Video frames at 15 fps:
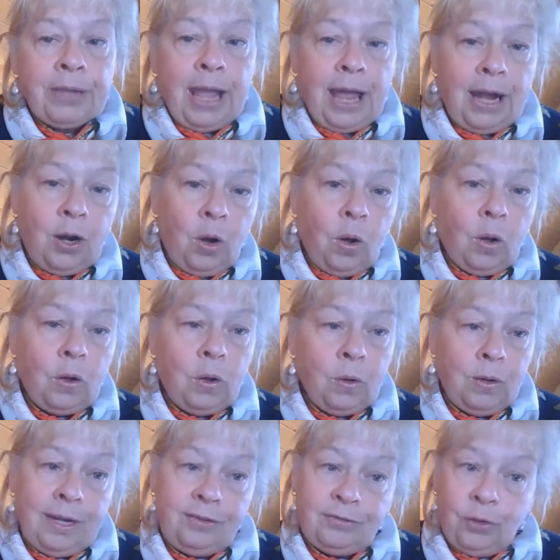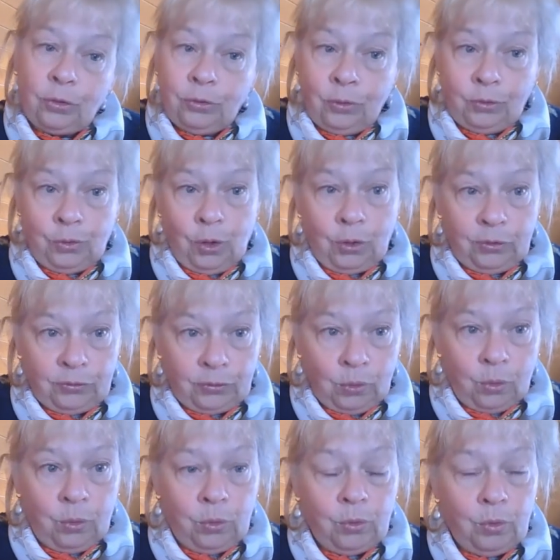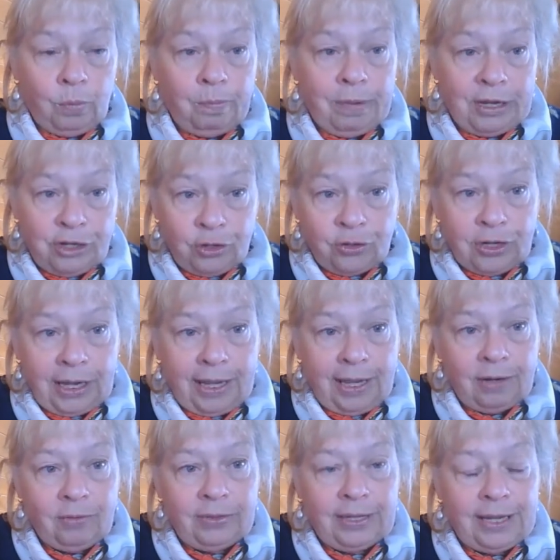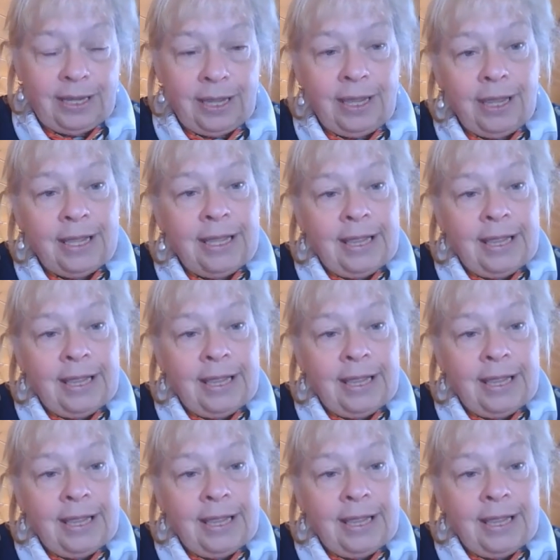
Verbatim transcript: alors que les orthodoxes, eux, n'ont pas changé de calendrier